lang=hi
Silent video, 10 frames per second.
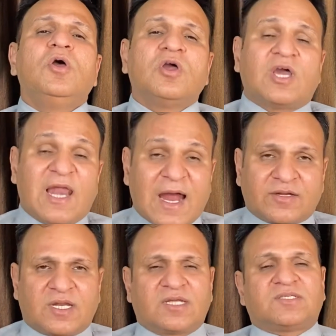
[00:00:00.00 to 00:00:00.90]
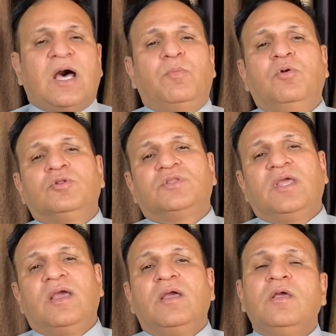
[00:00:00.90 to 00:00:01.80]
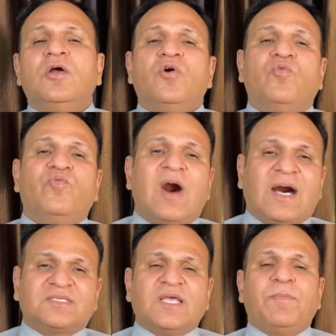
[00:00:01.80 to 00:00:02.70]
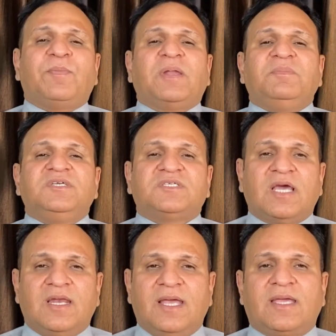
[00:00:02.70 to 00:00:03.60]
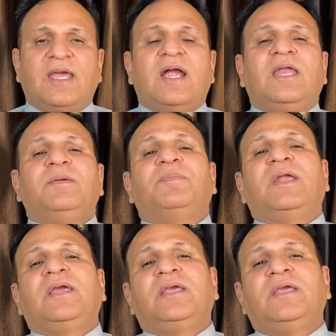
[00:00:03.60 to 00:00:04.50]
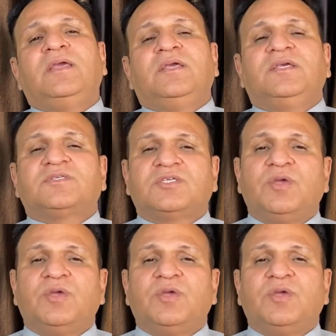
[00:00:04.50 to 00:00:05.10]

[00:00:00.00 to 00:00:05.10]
कलेक्टर साहब बोलते हैं वहां से परमिशन लेके आनी पड़ेगी इसकी